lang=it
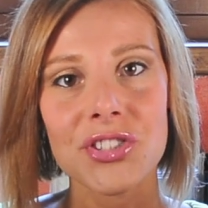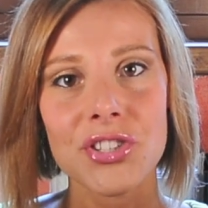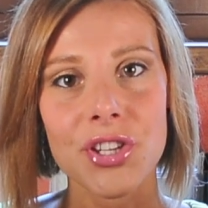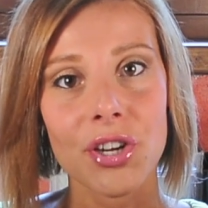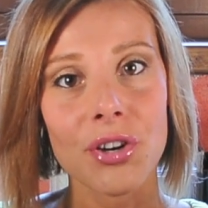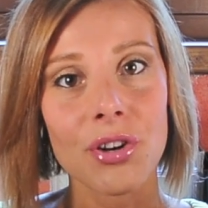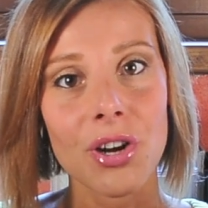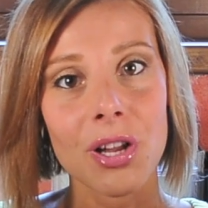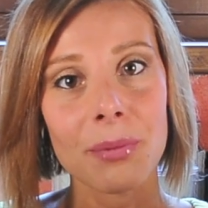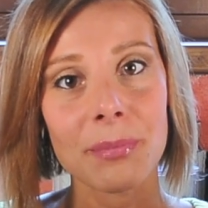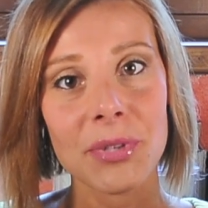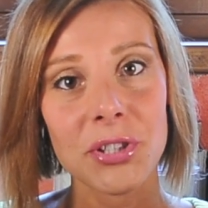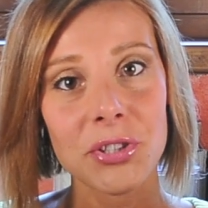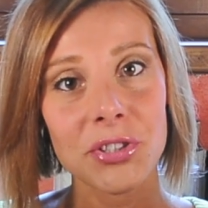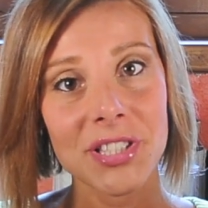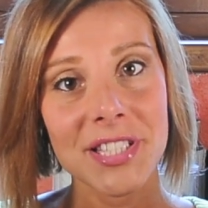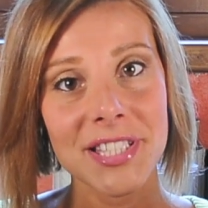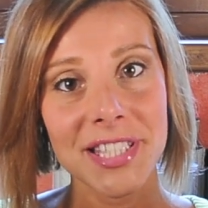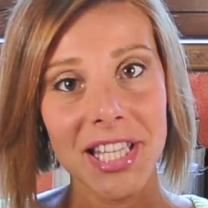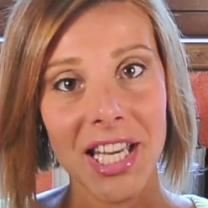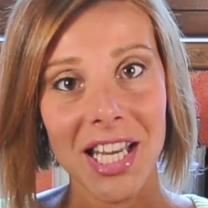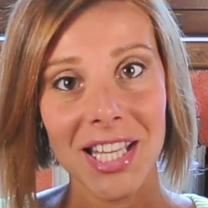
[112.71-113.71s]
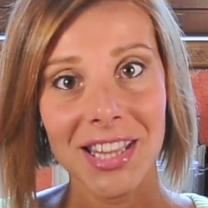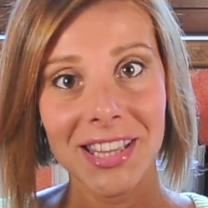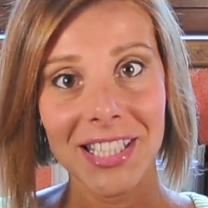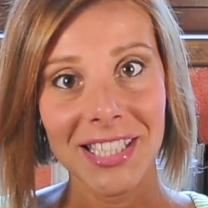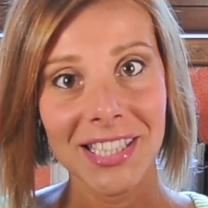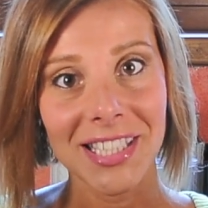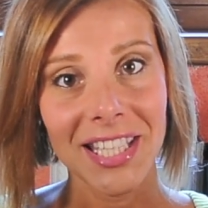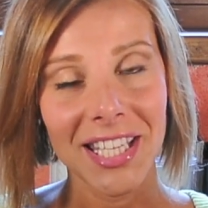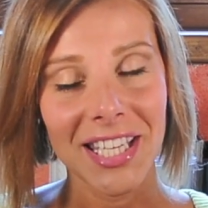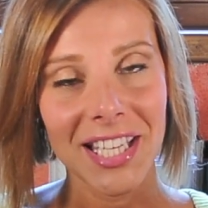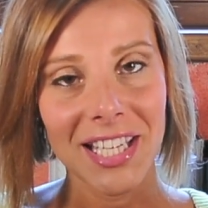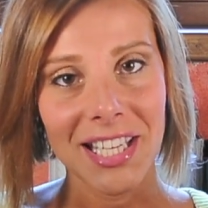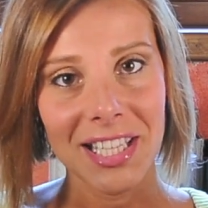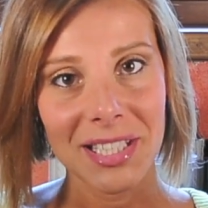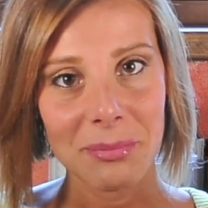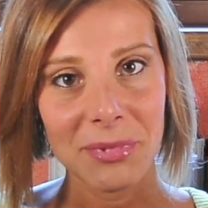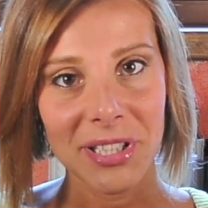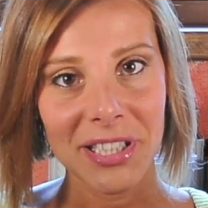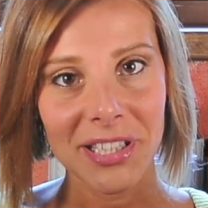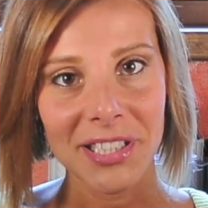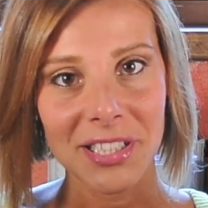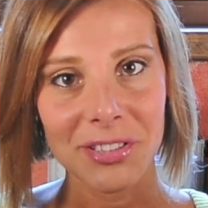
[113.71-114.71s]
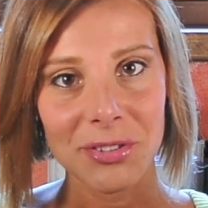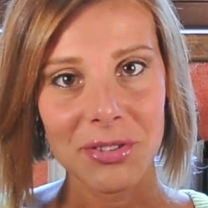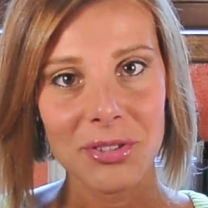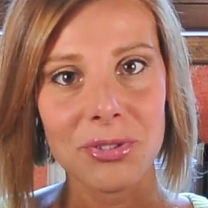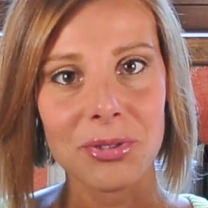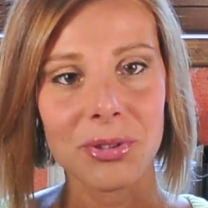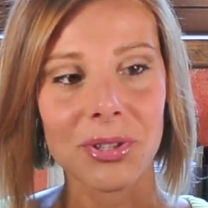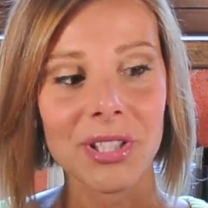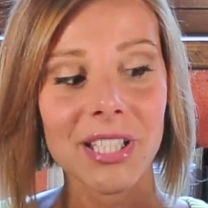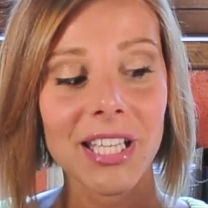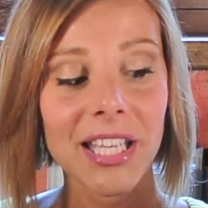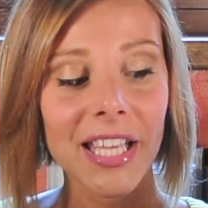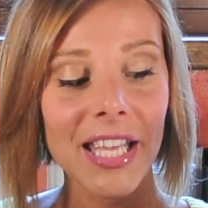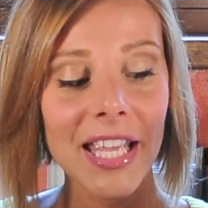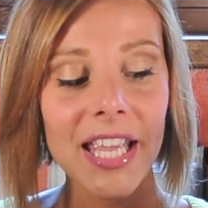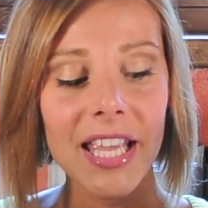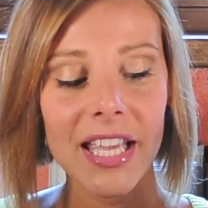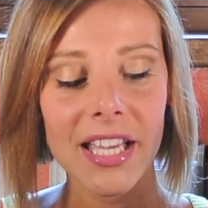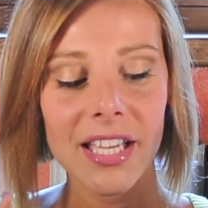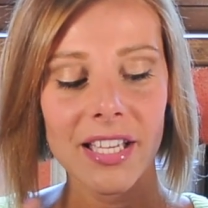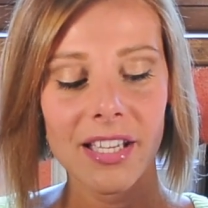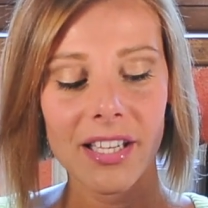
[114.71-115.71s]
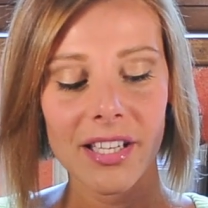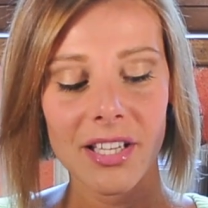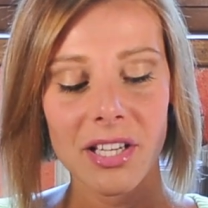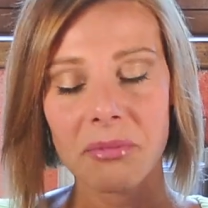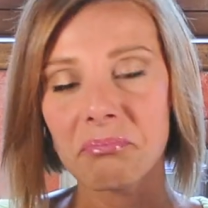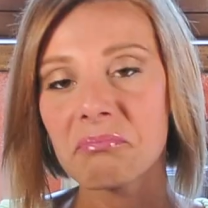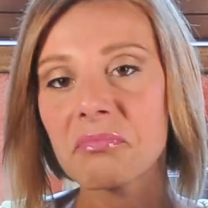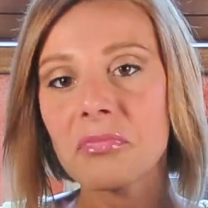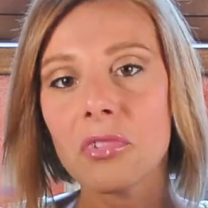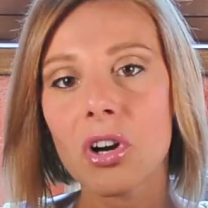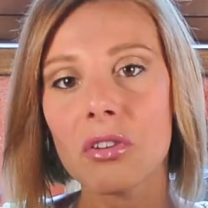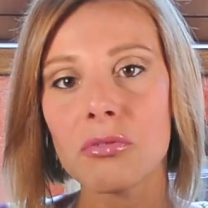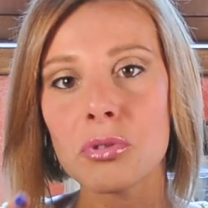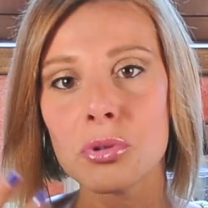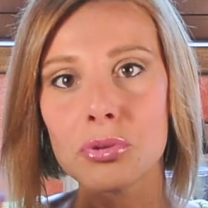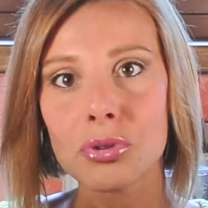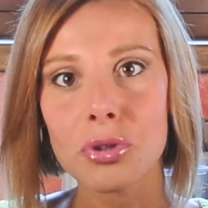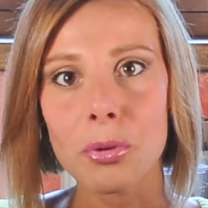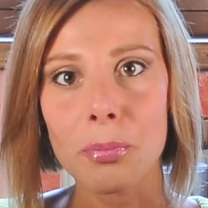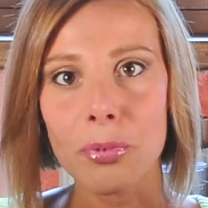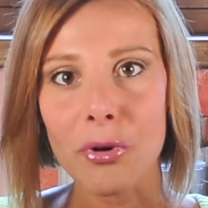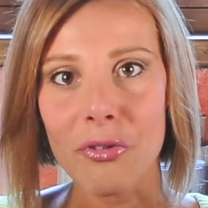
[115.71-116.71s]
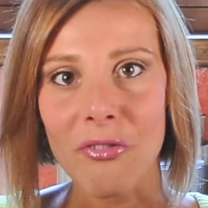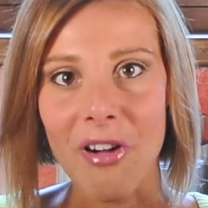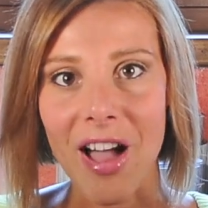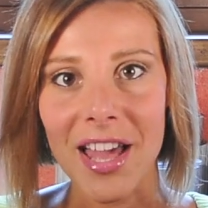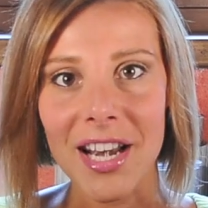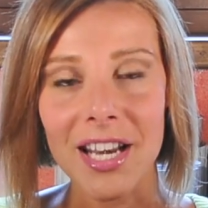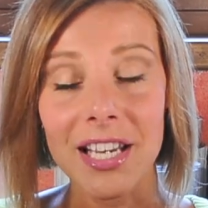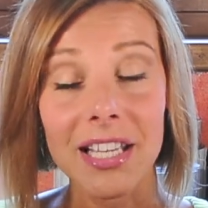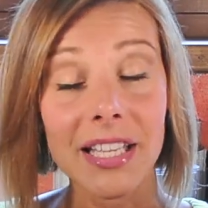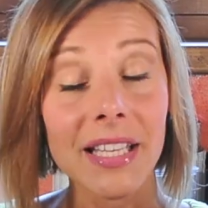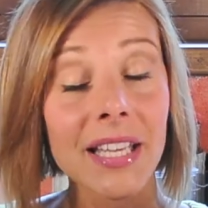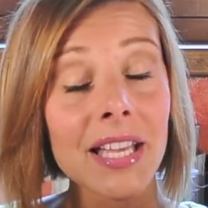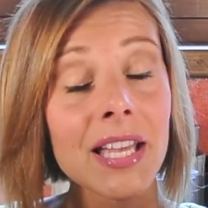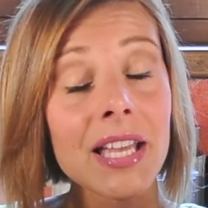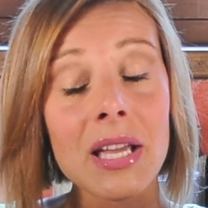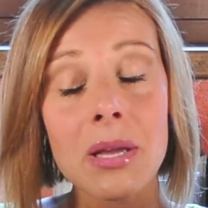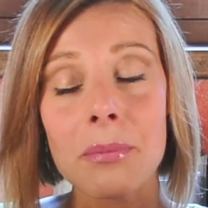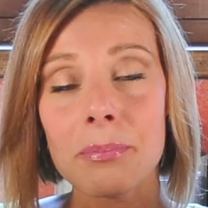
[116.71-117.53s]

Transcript: cerco almeno di stare attenta nell'alimentazione e ehm, ho voluto provarli.